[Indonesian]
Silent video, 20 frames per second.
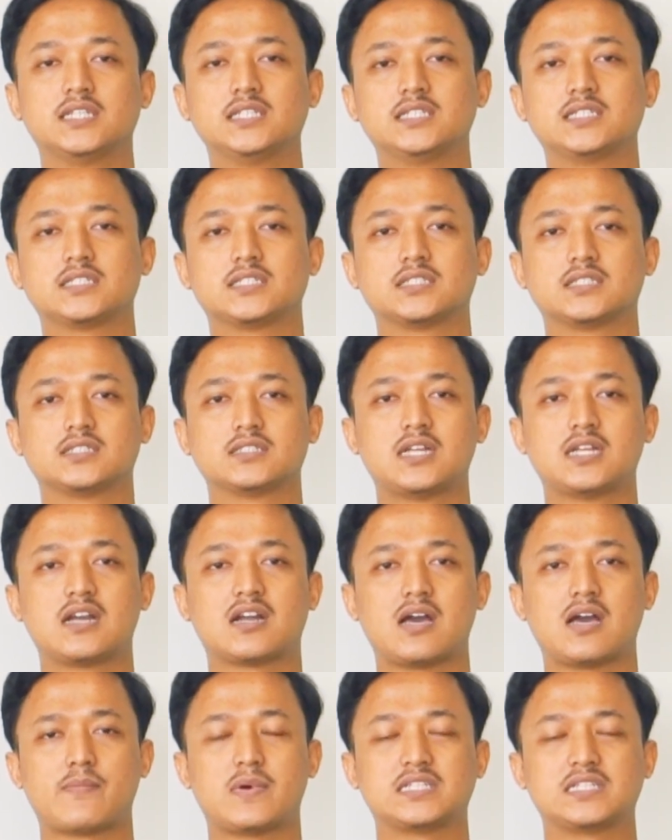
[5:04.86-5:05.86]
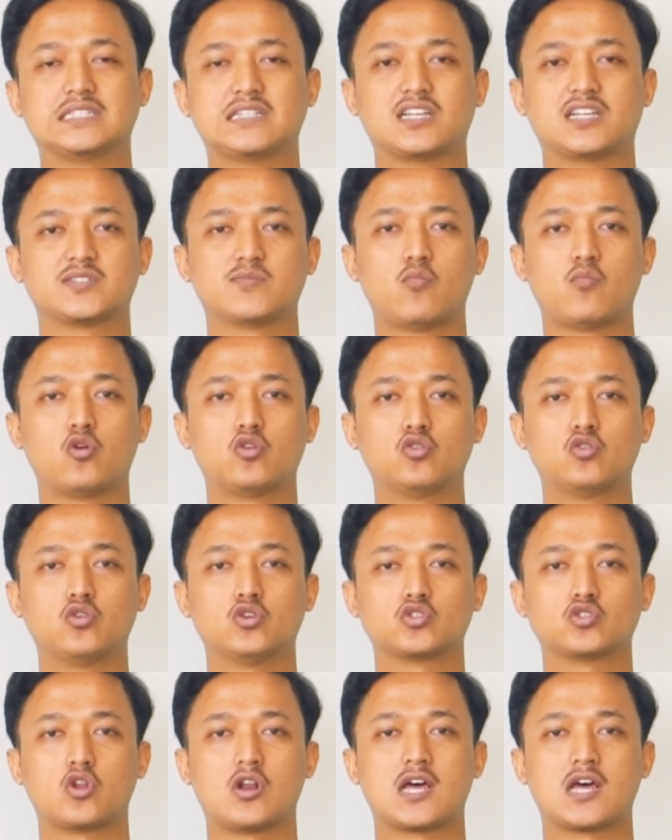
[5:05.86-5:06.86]
jenis dan kapasitas
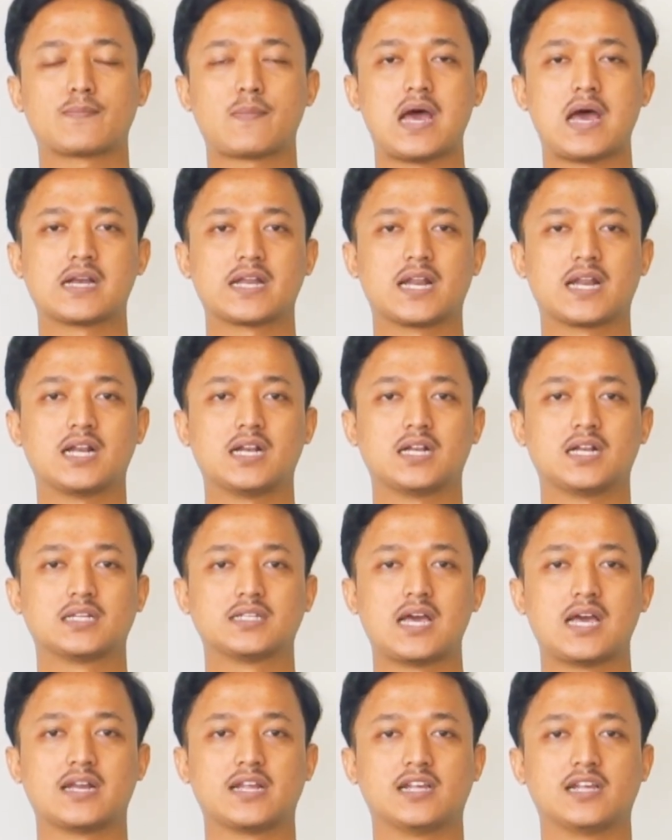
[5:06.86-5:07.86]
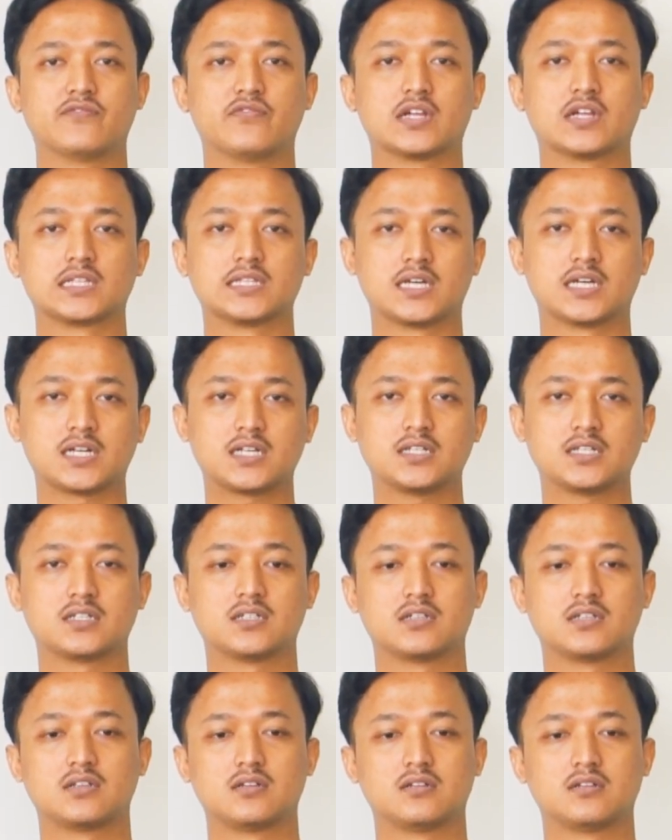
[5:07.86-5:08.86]
modul solar panel dan inverter,
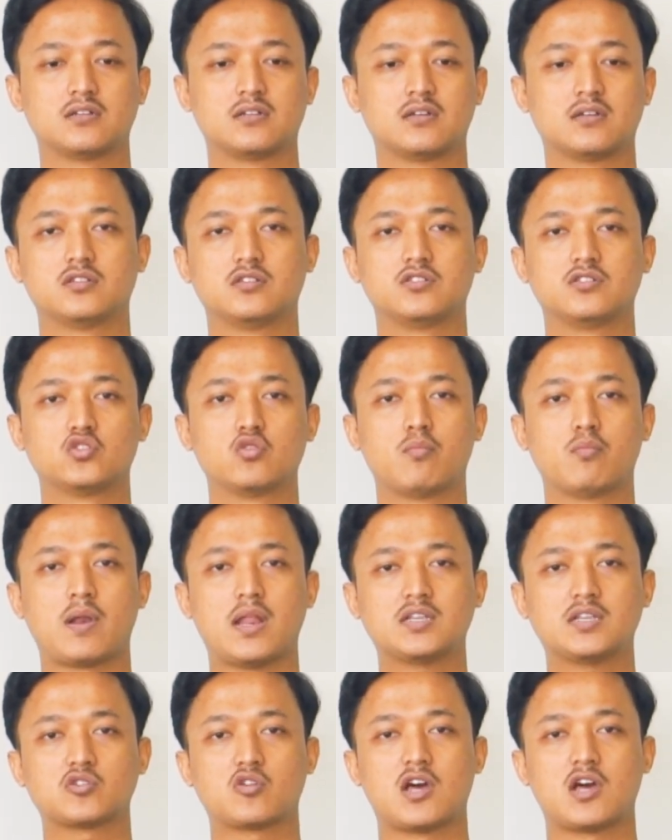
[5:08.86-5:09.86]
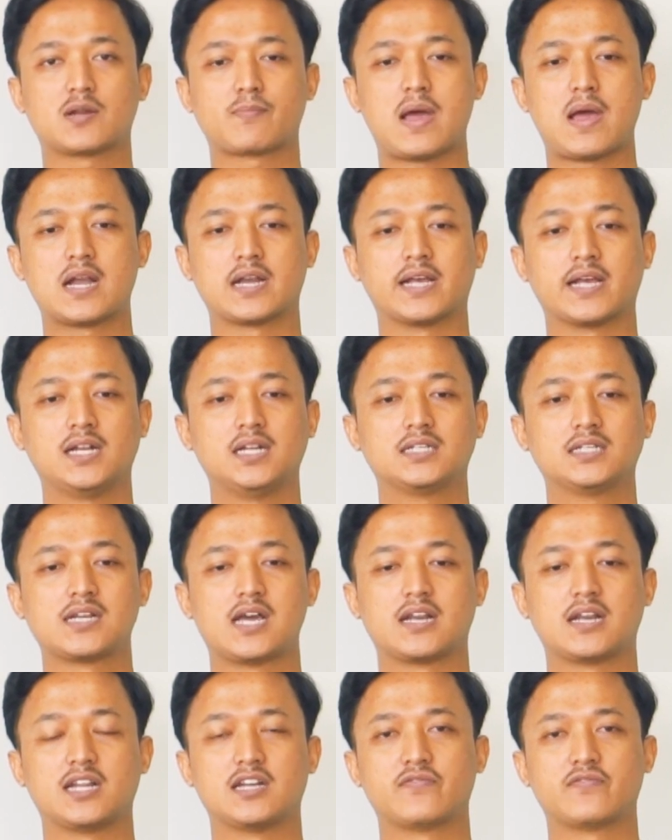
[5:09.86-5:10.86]
jumlah solar
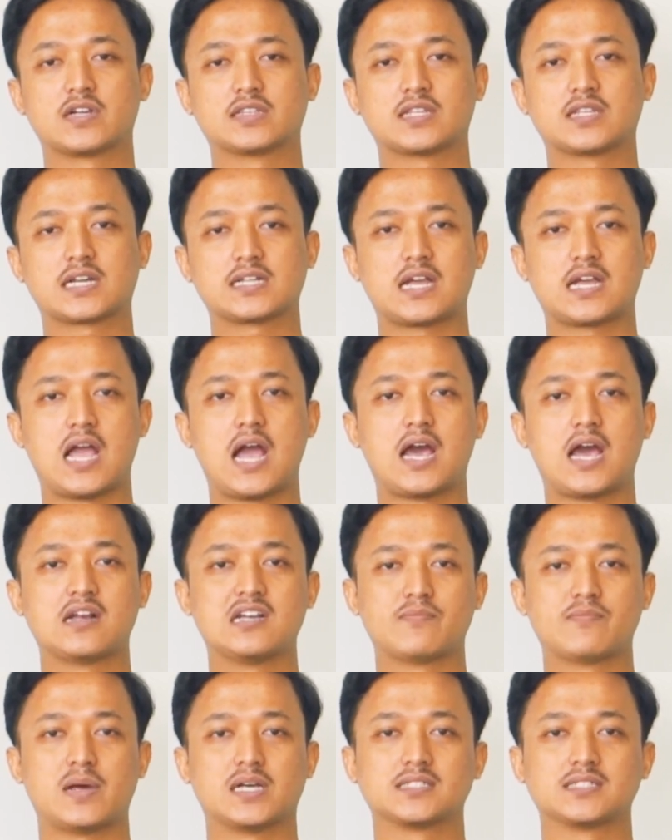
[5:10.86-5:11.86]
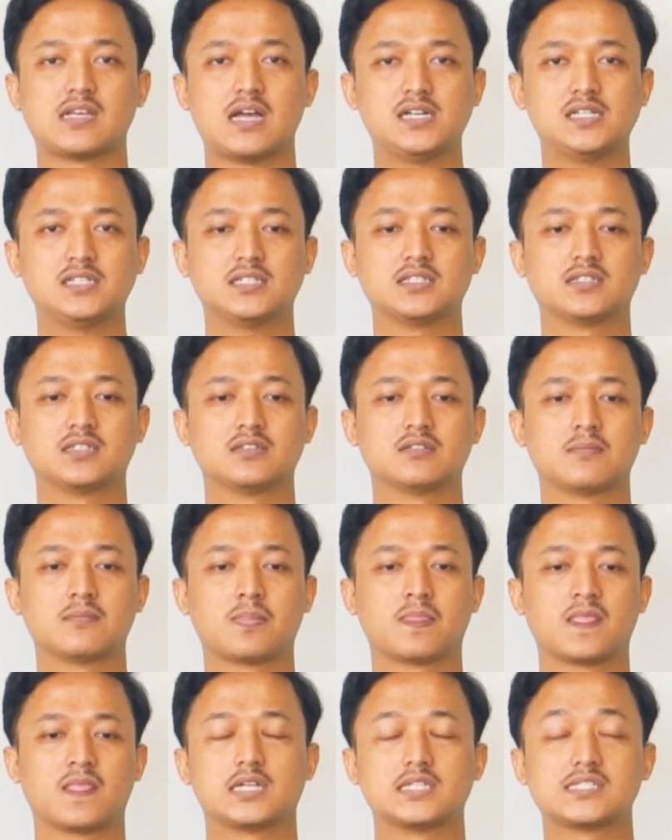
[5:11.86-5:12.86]
panel dan inverter yang akan dipasang,
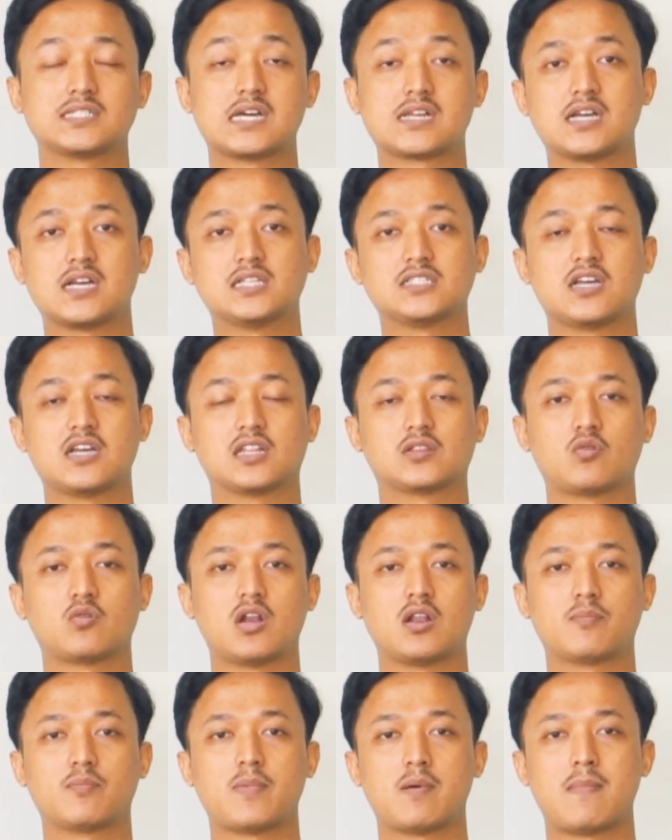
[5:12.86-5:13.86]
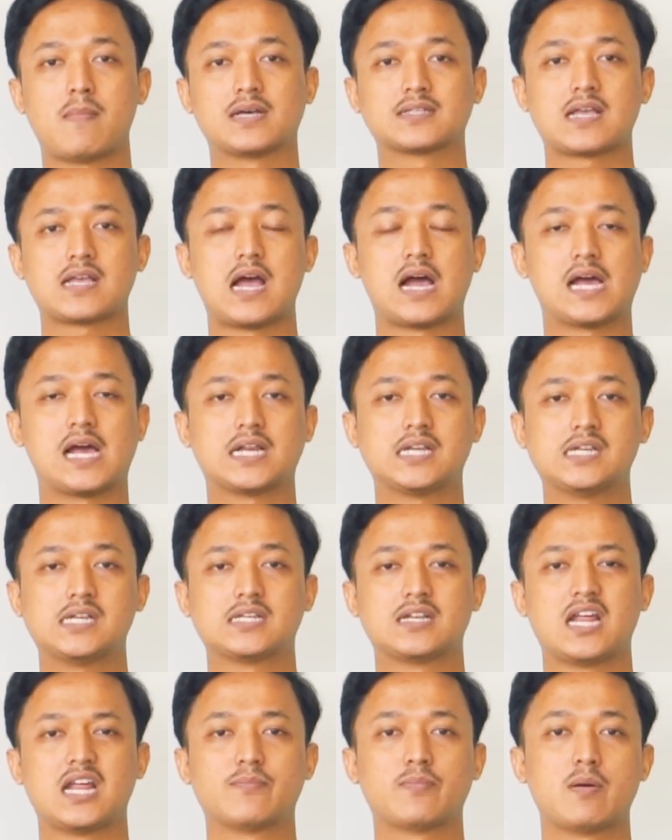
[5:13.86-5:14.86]
rencana jadwal
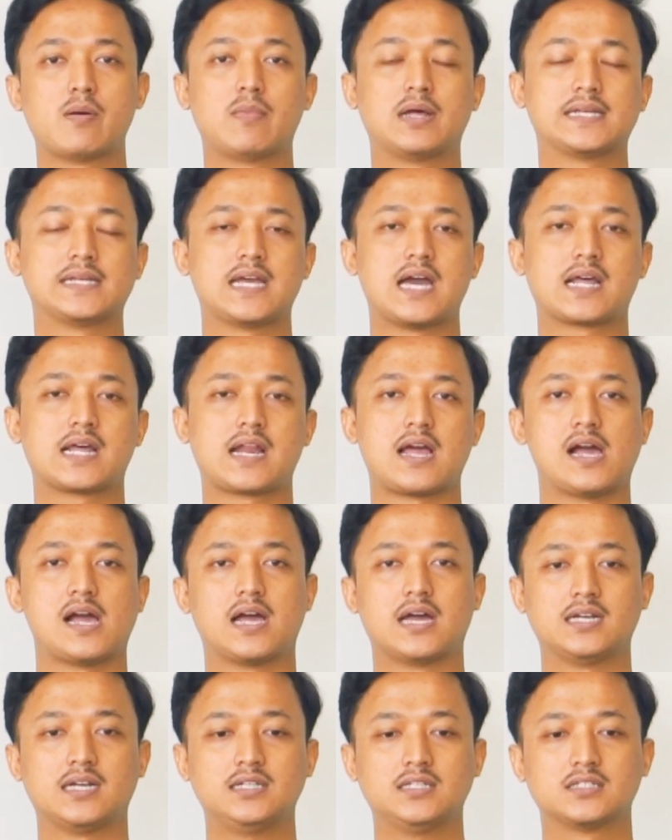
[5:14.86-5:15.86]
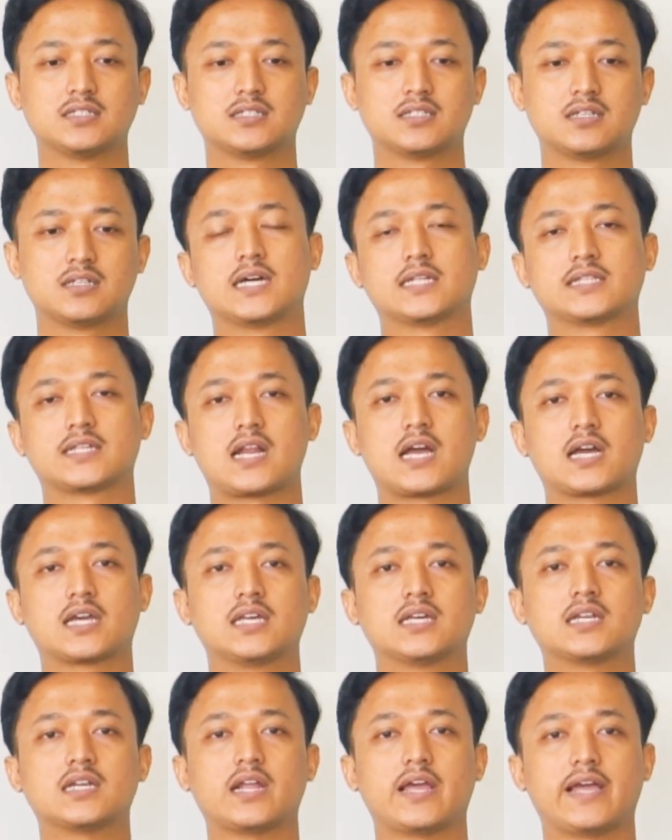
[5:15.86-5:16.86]
pemasangan dan pemeliharaan, yang
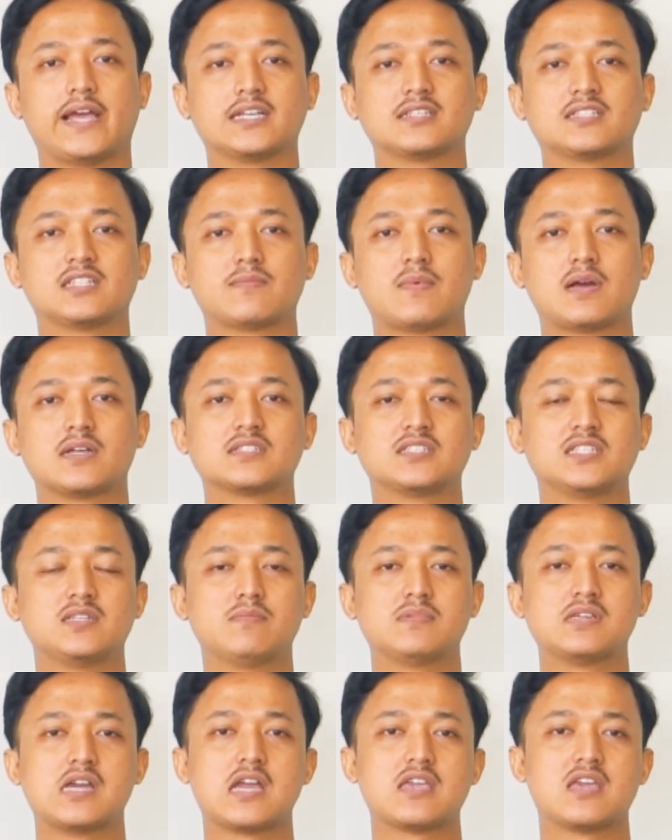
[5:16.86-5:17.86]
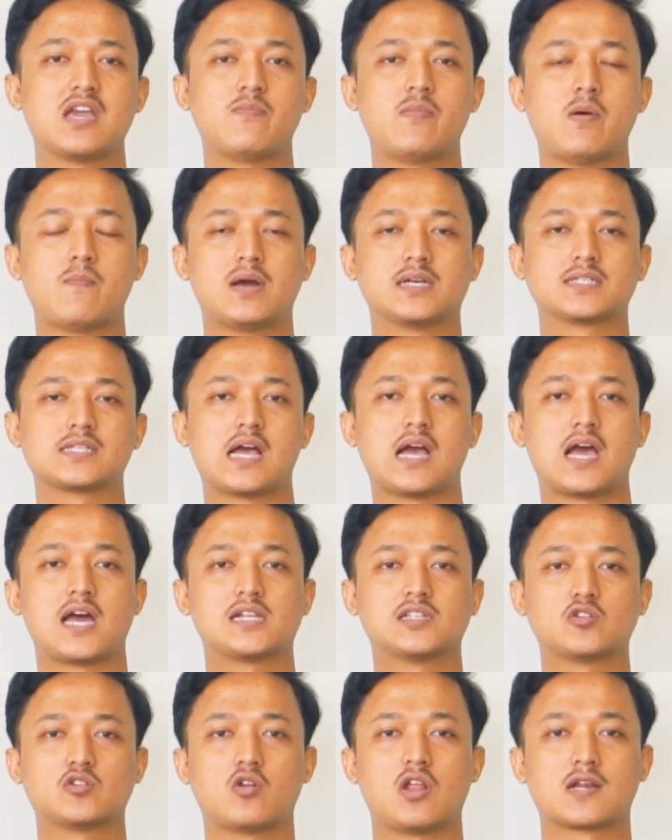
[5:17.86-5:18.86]
terakhir estimasi biaya
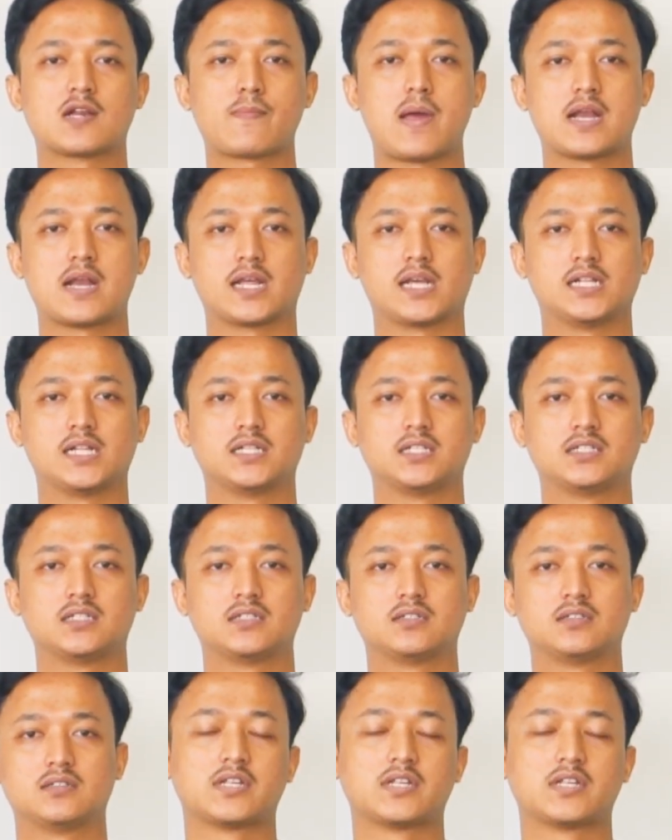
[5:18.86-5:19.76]
pemasangan solar panel.